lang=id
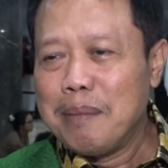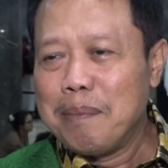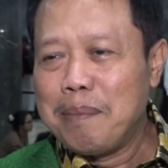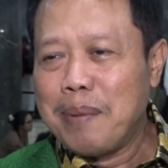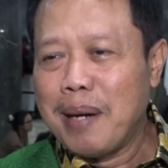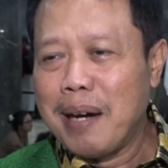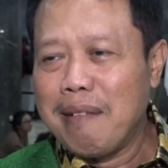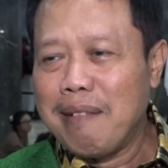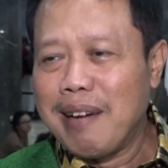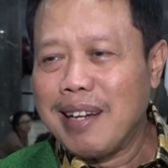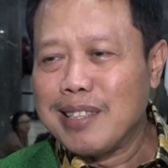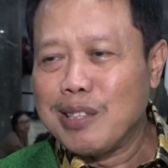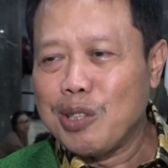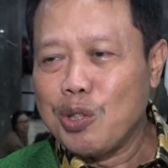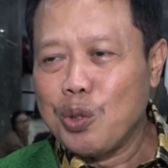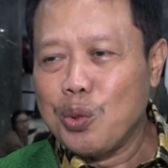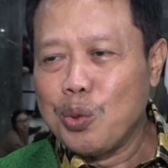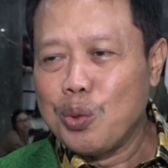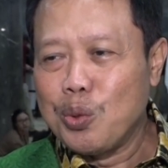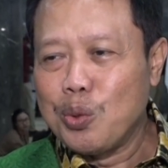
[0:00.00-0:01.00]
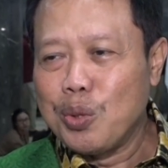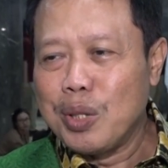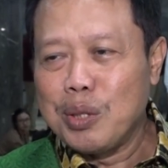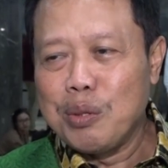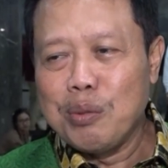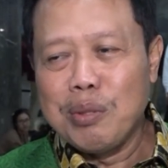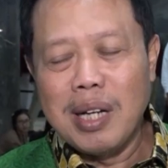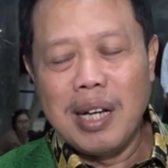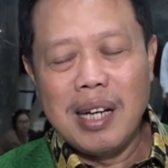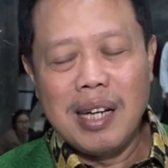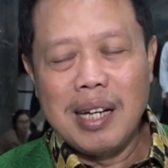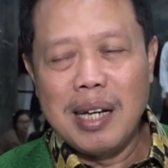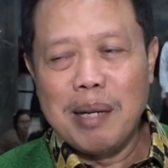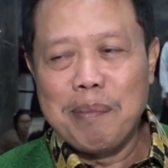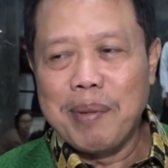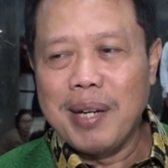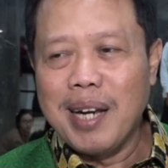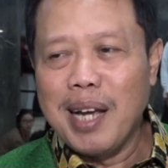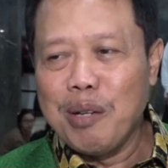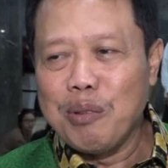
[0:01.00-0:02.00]
Bawaslu itu nggak nggak
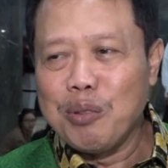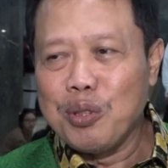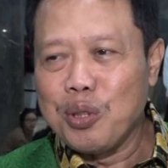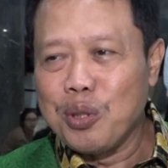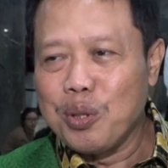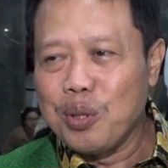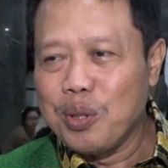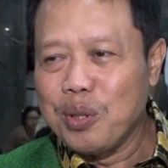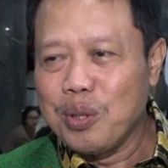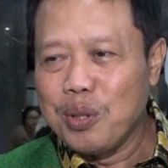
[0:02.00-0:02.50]
berhak untuk